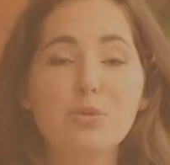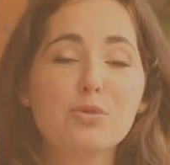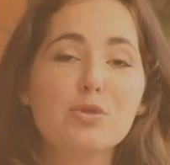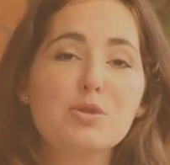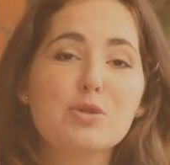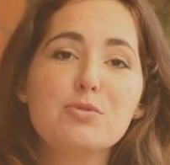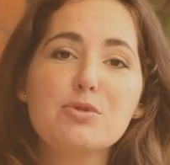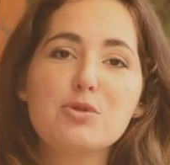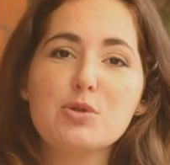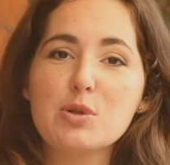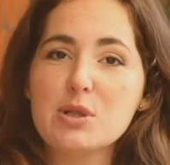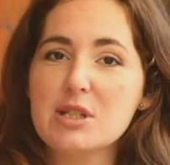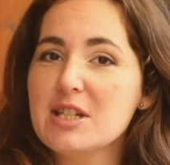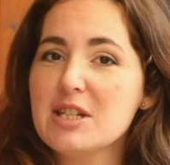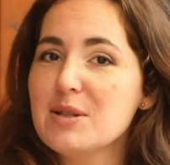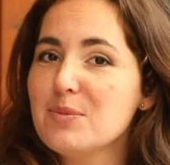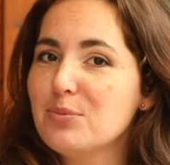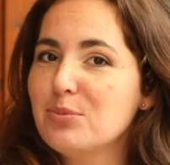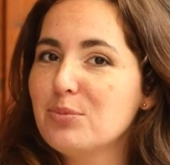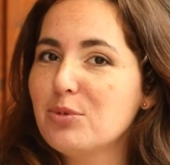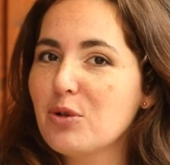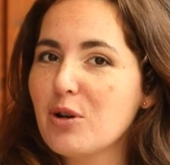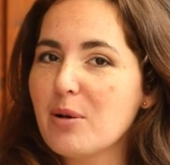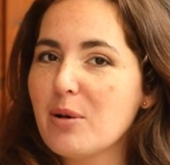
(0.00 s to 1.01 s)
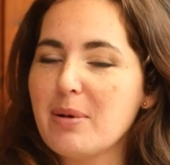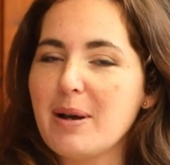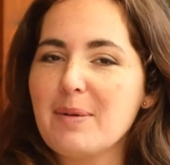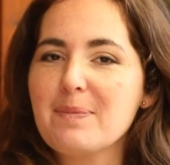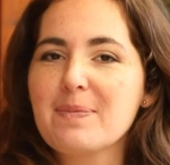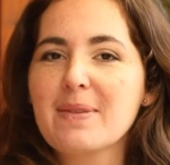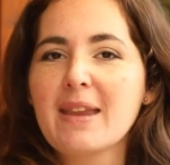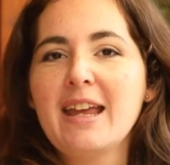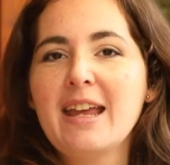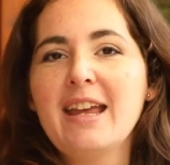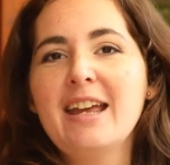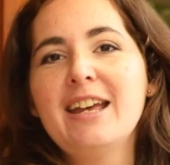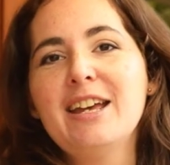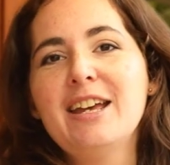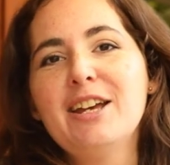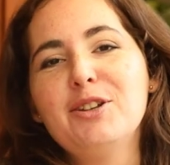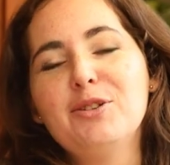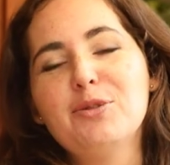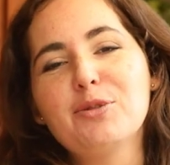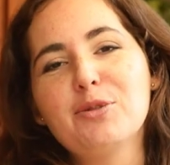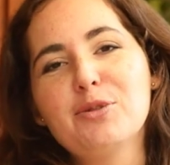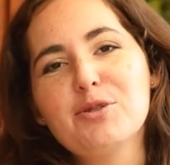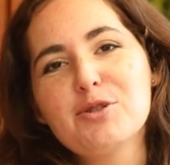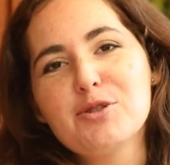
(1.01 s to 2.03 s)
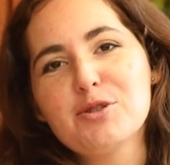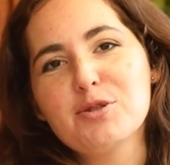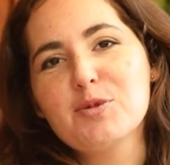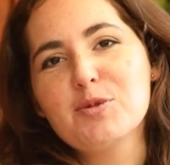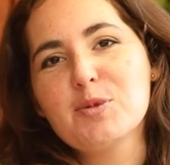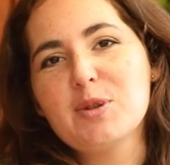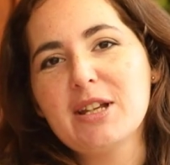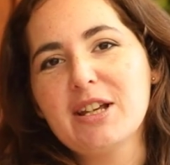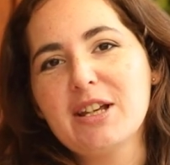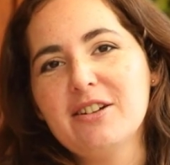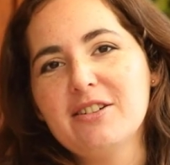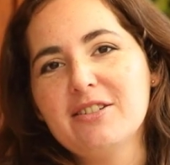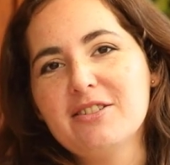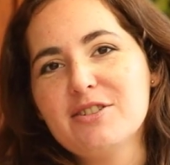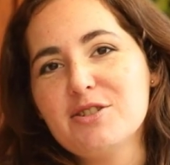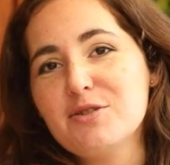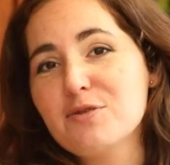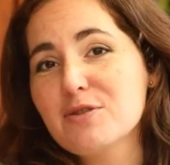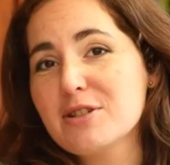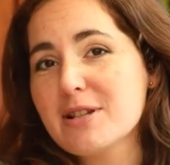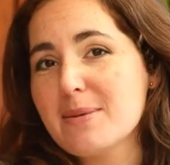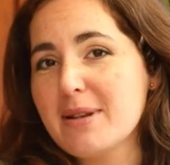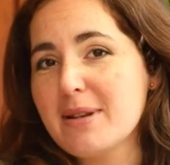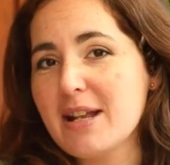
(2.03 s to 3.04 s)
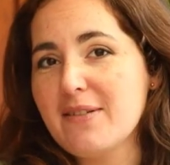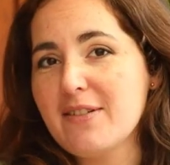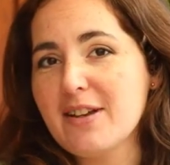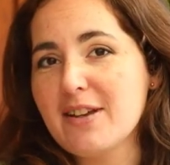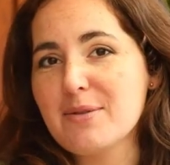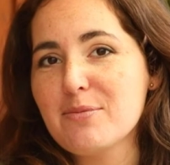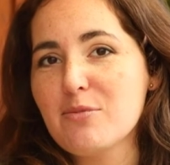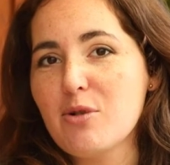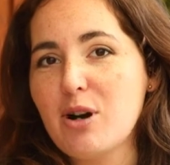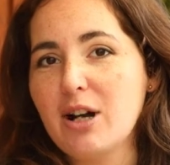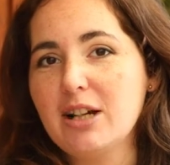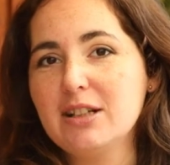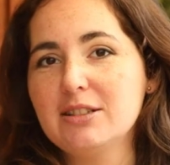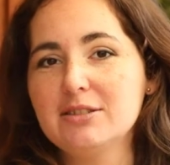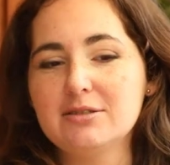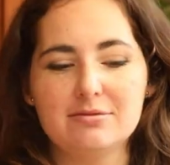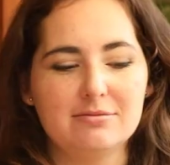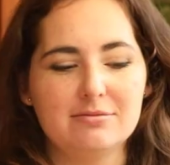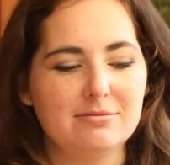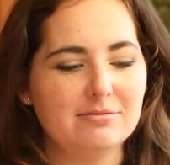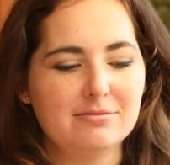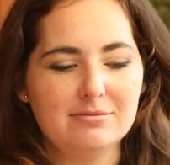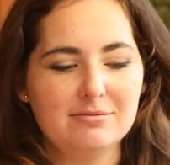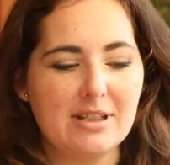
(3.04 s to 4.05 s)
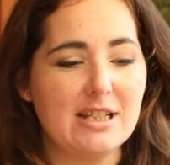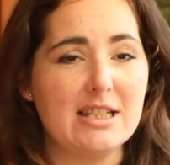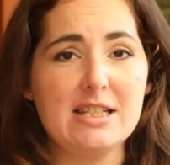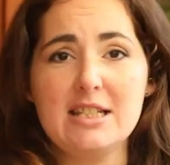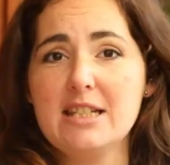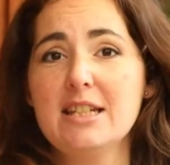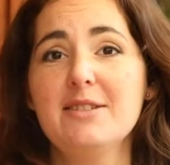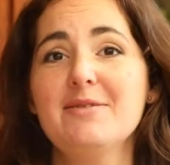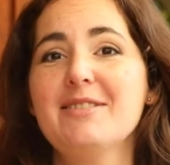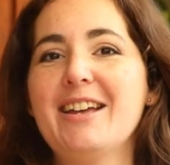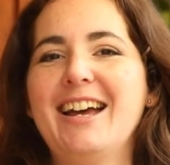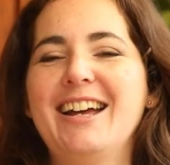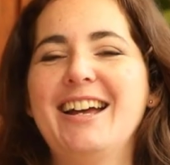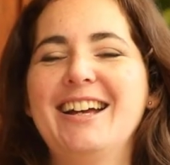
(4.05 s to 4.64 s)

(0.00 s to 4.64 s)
donc je me suis dit pourquoi pas. Donc aujourd'hui, je vous amène avec moi ici,